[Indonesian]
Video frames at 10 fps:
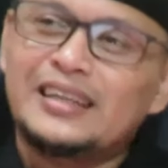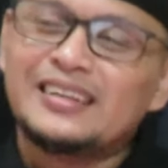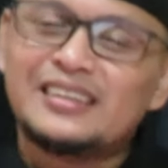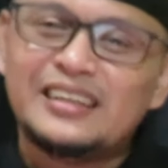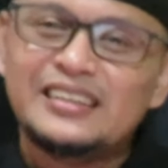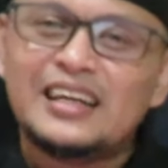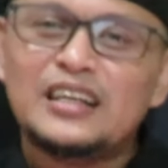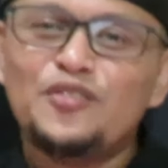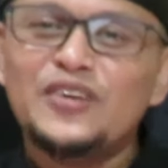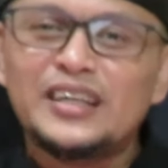Yang tadinya
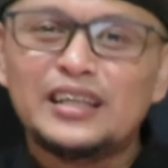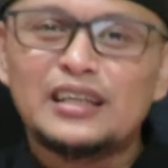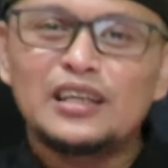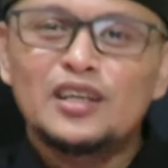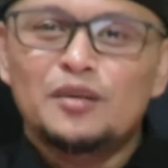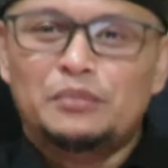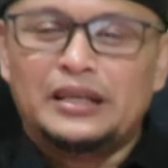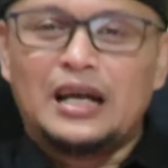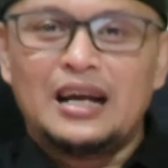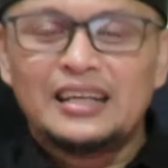Anda pikir
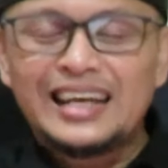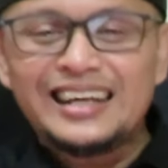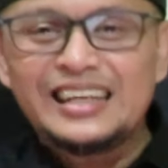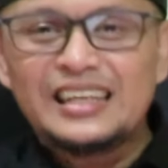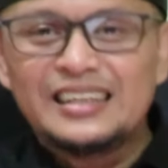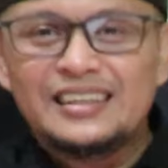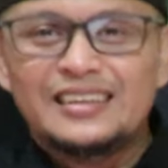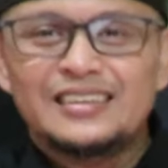mereka akan nagih,